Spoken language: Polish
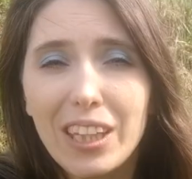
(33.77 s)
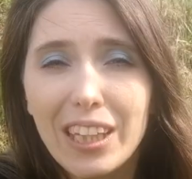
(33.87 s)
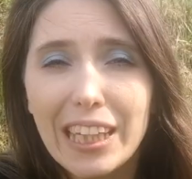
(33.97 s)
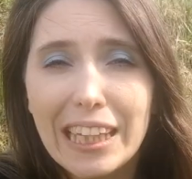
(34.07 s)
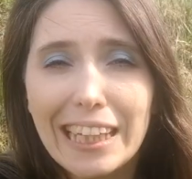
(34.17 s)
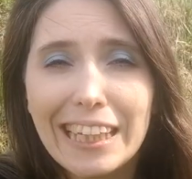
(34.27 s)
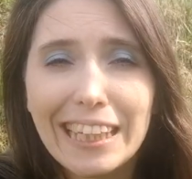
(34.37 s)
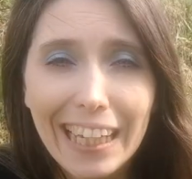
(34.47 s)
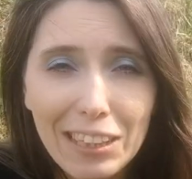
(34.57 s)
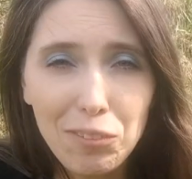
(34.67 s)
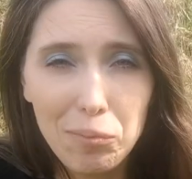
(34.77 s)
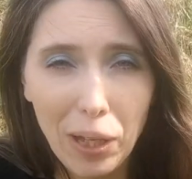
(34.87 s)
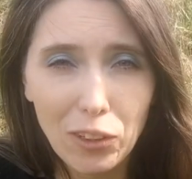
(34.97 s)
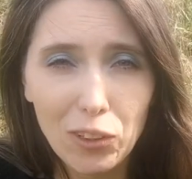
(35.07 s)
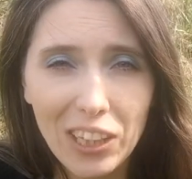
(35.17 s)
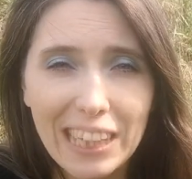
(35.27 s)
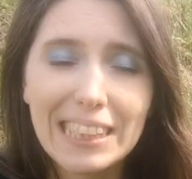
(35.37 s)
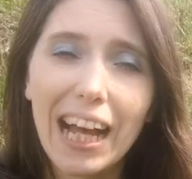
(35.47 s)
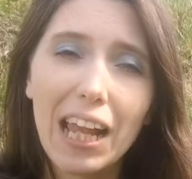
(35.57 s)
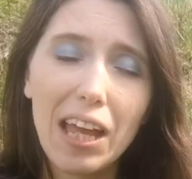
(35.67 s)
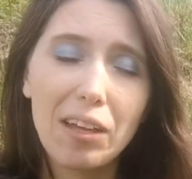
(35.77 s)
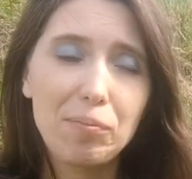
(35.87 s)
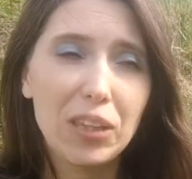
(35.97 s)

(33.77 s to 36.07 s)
E, ja nie wiem jak to jest, ale